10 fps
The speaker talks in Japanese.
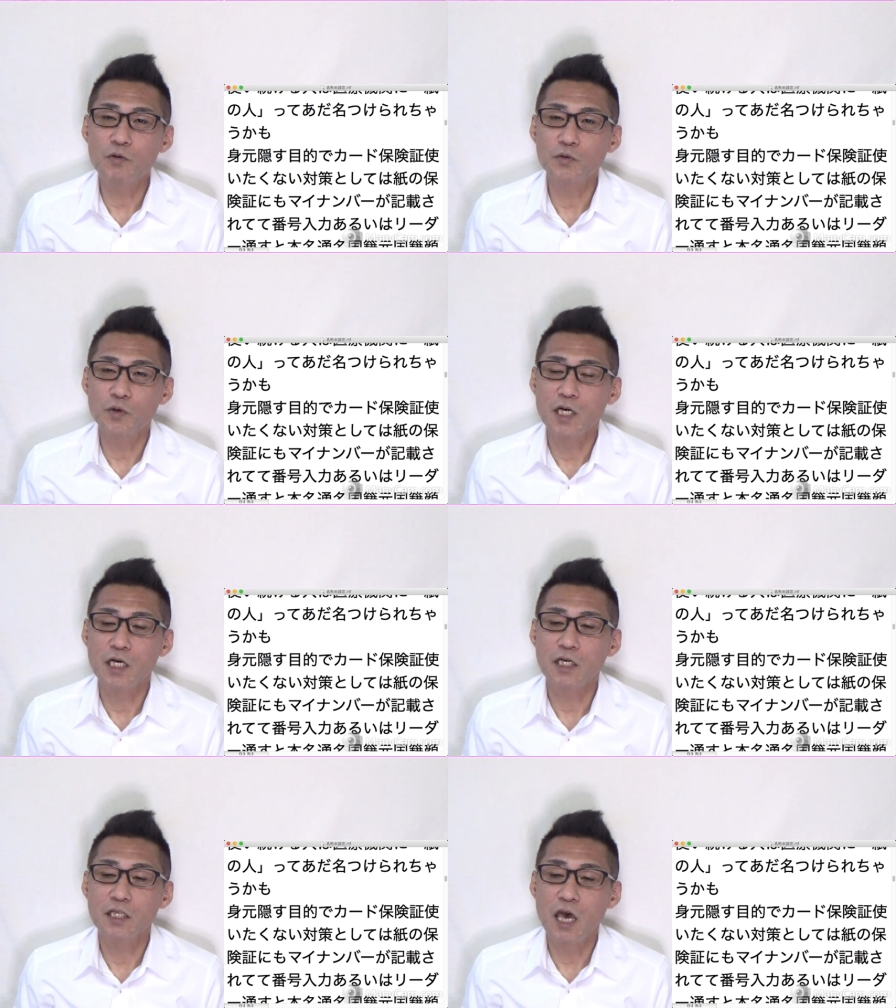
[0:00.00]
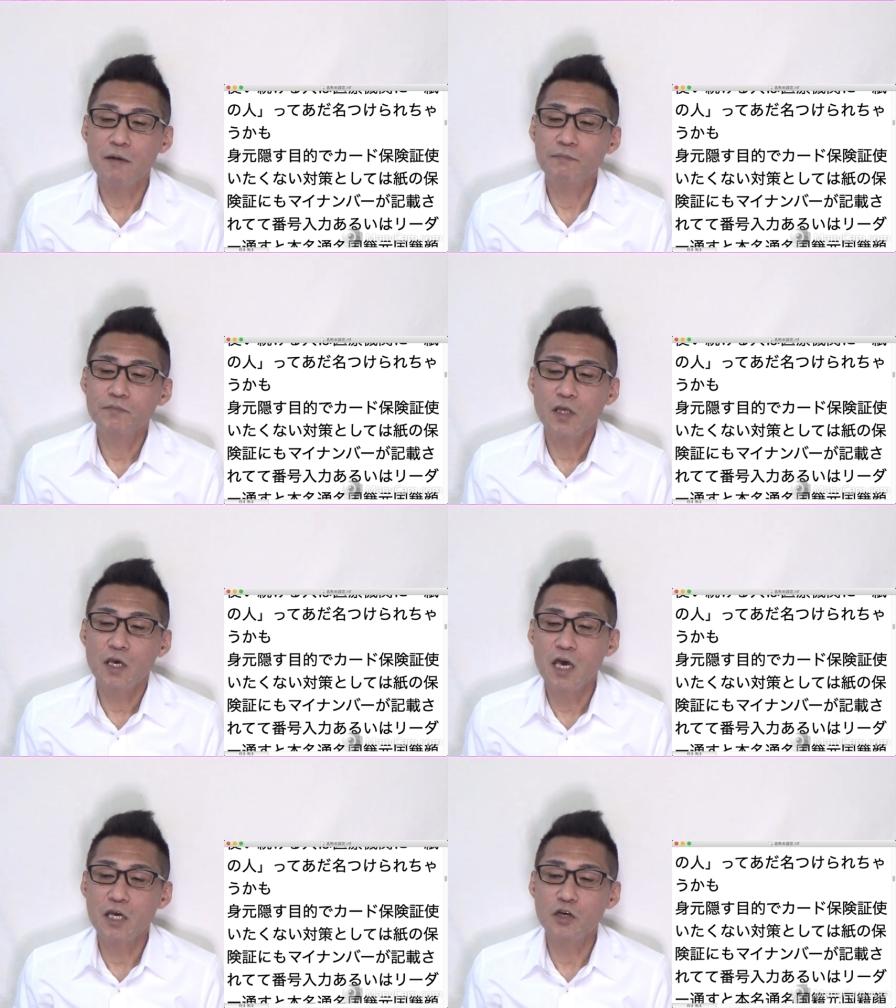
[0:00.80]
コードかなんかで、
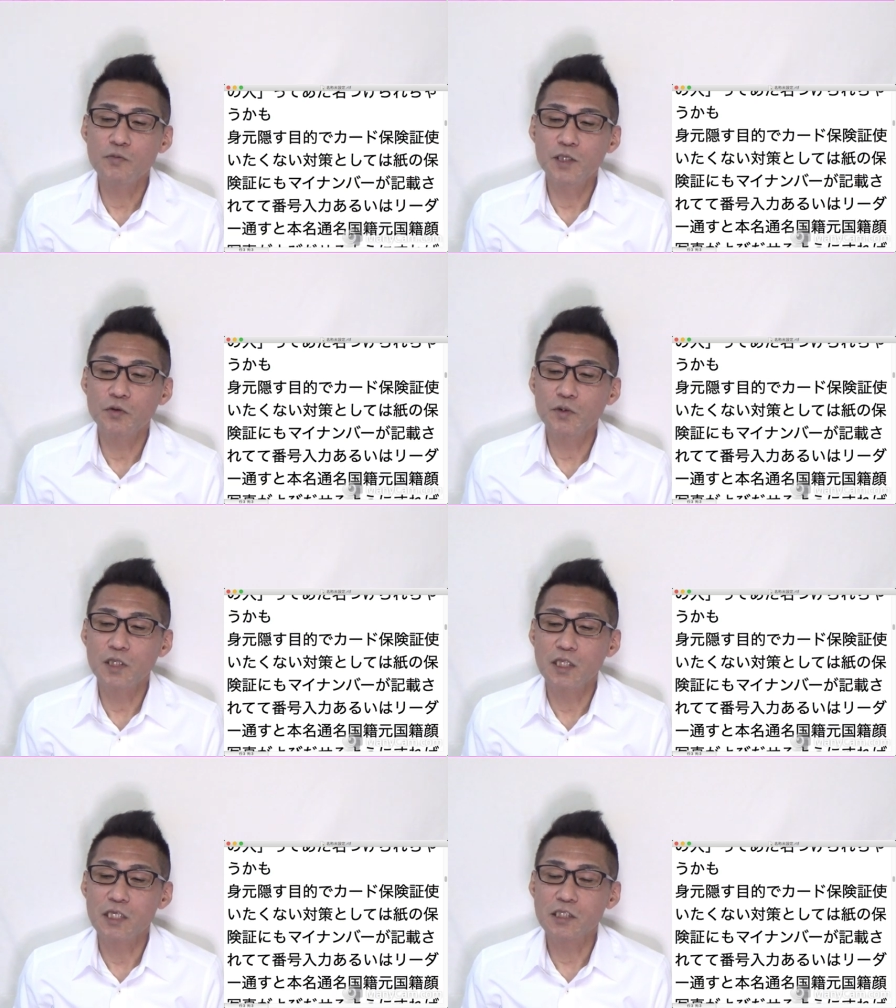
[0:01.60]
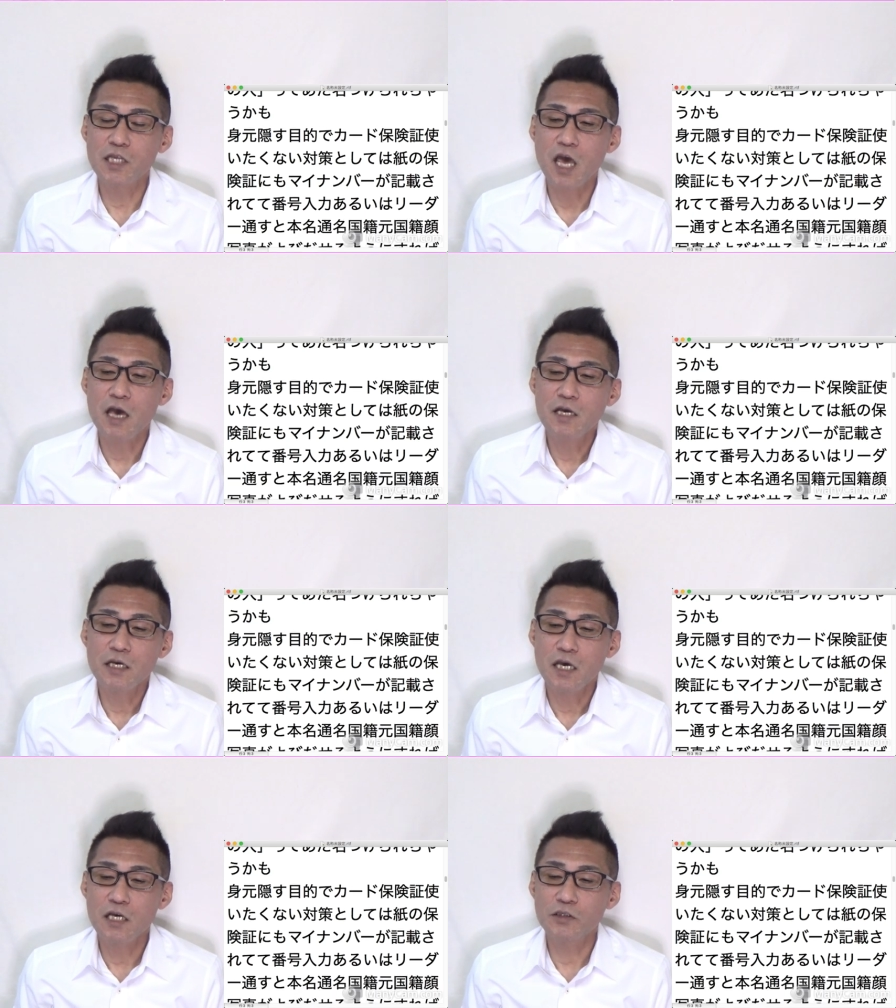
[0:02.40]
えー、読み取ってですね、
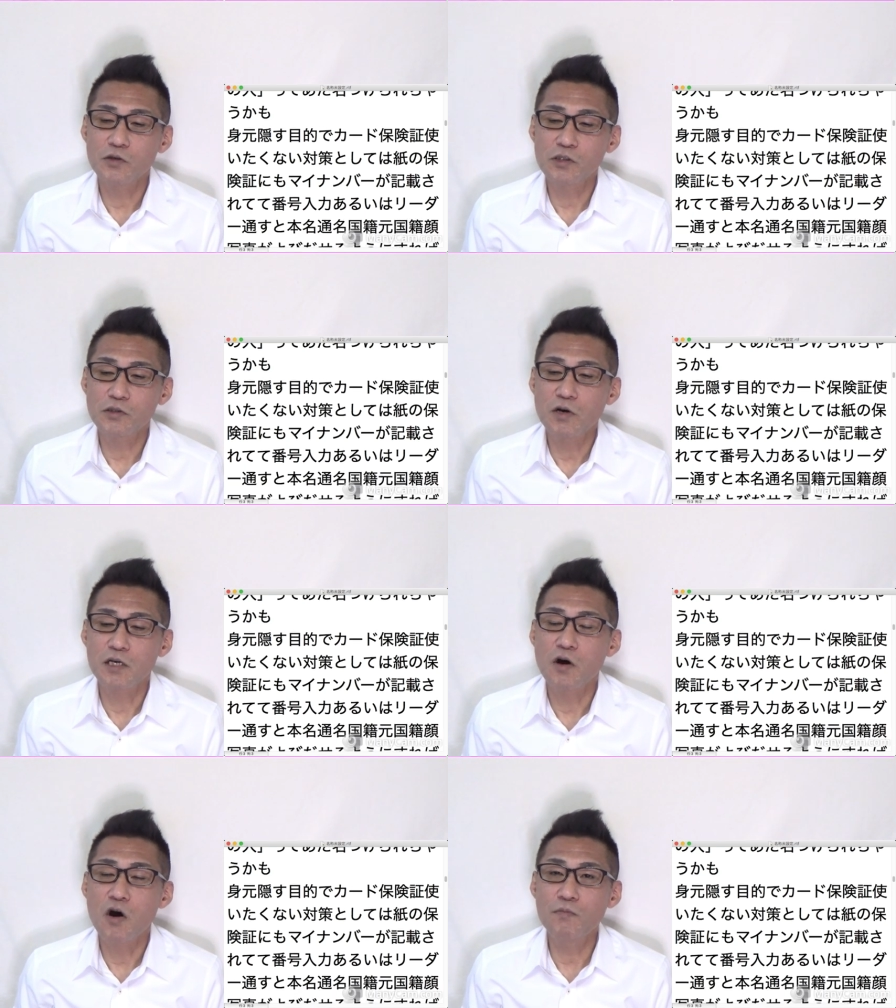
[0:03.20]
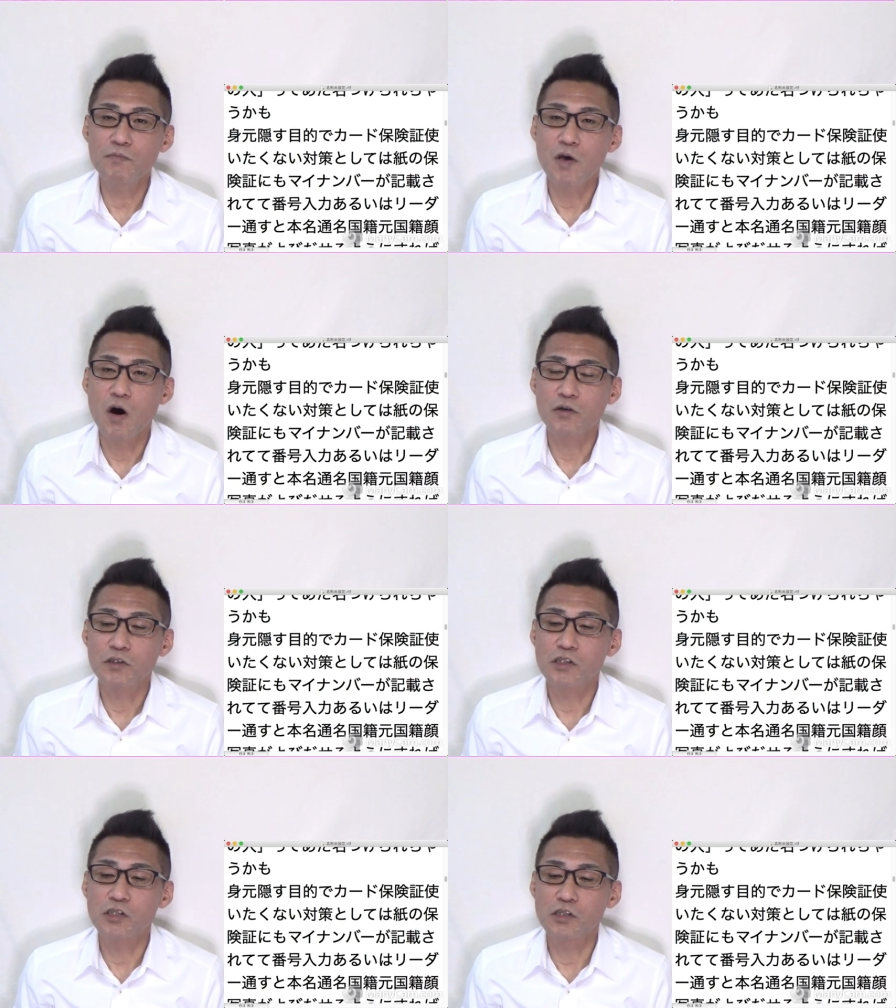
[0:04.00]
えそうするとあの、本名、
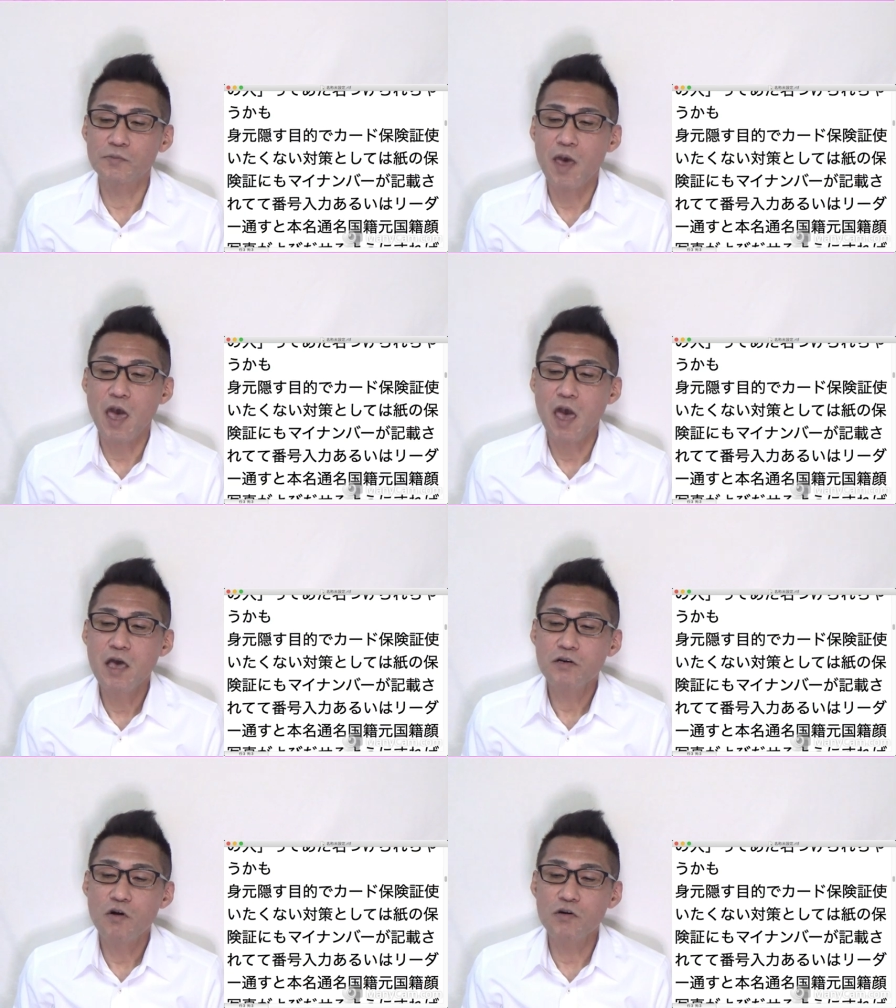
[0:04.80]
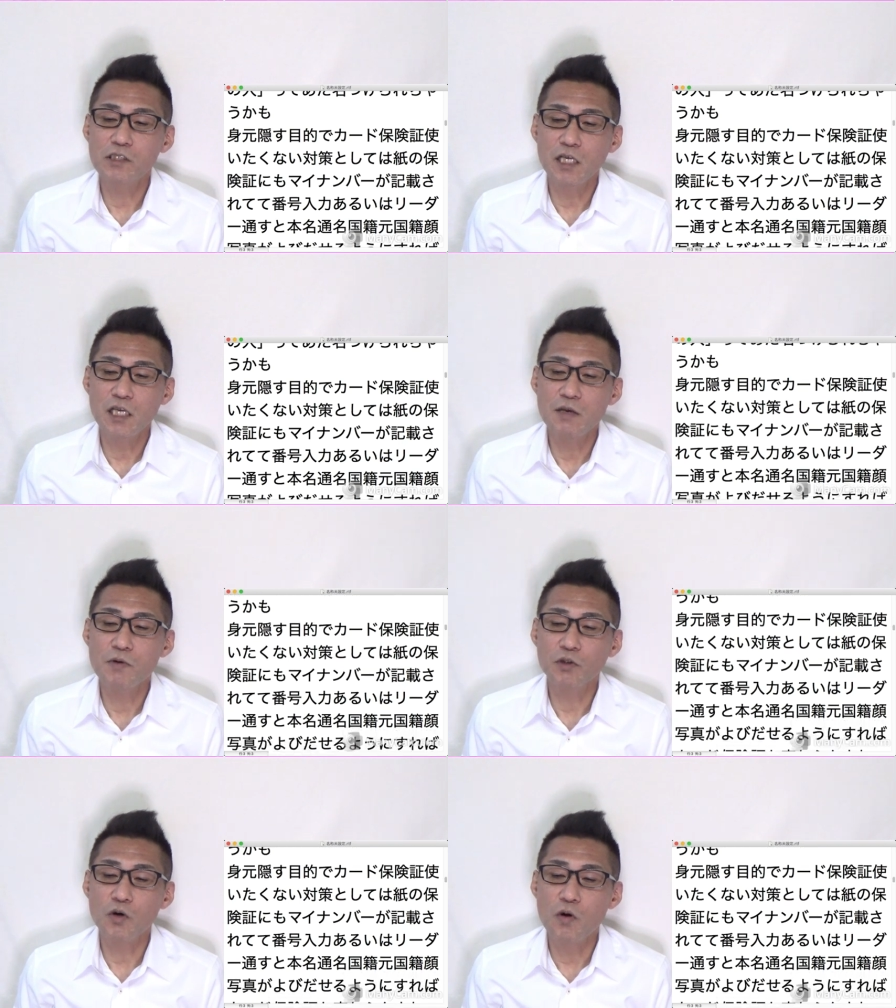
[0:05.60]
通名、国籍、
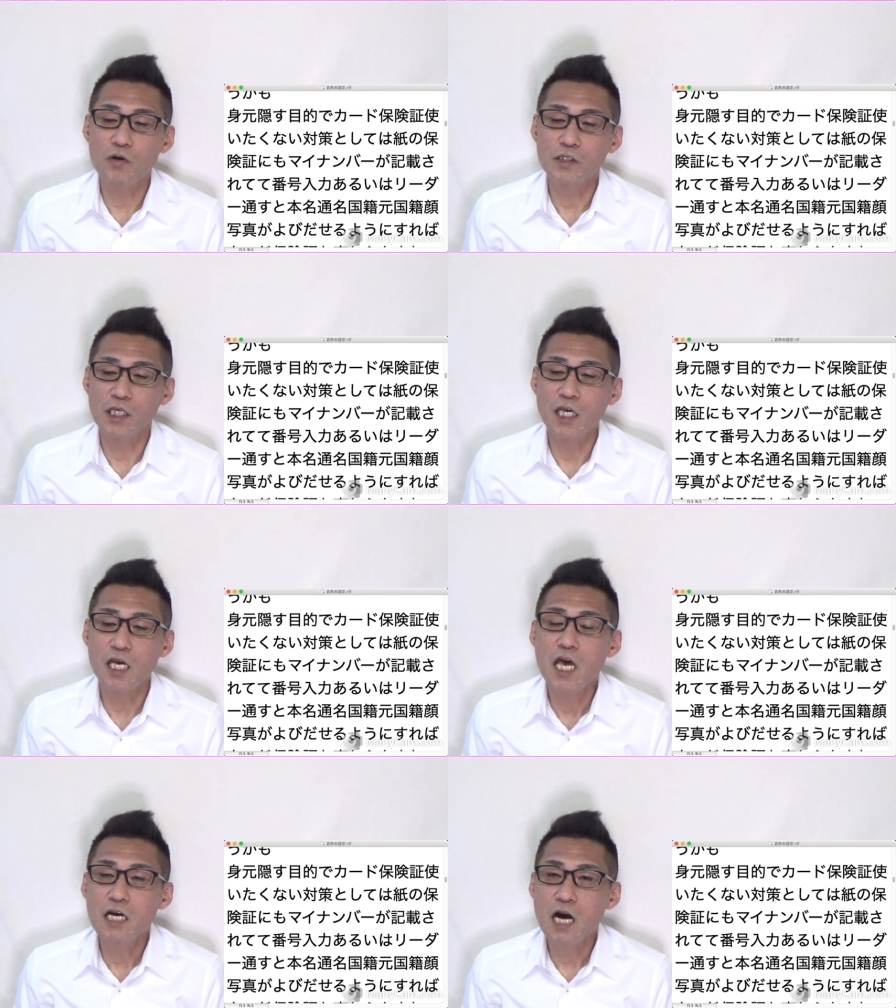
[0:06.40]
元国籍、